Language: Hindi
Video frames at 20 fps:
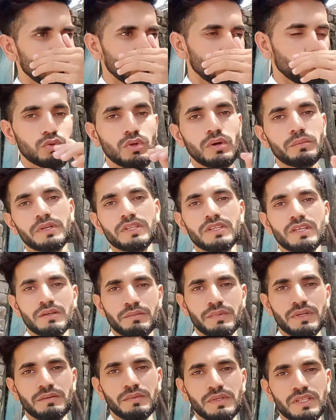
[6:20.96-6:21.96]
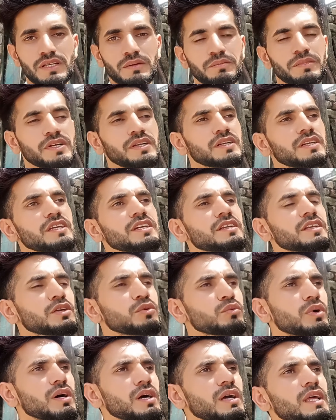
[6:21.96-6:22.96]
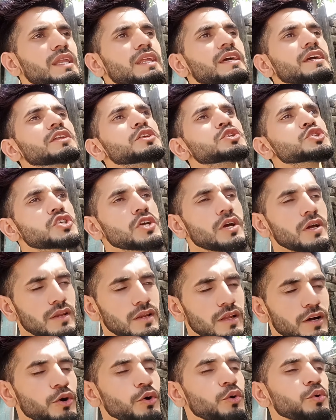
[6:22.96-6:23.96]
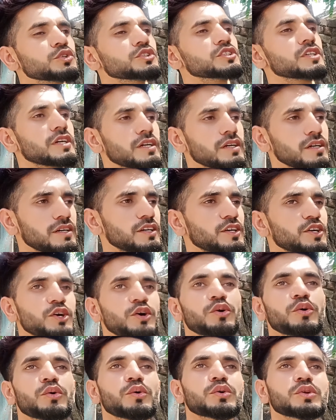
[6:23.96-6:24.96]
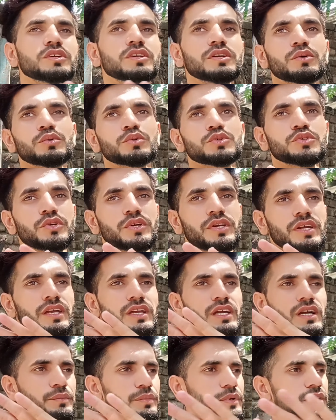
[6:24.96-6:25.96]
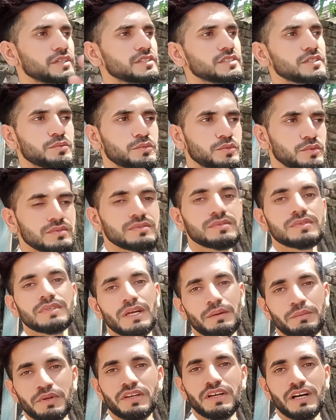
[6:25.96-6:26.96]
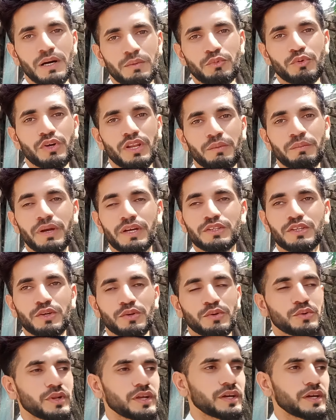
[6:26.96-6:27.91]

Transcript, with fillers: वो तो अभी तक भी मतलब ठीक नहीं हुआ लेकिन इन हो जाएगा और ये खुशी कि यहाँ पे ये सब कुछ अभी काम हो रहा है बेहतर हो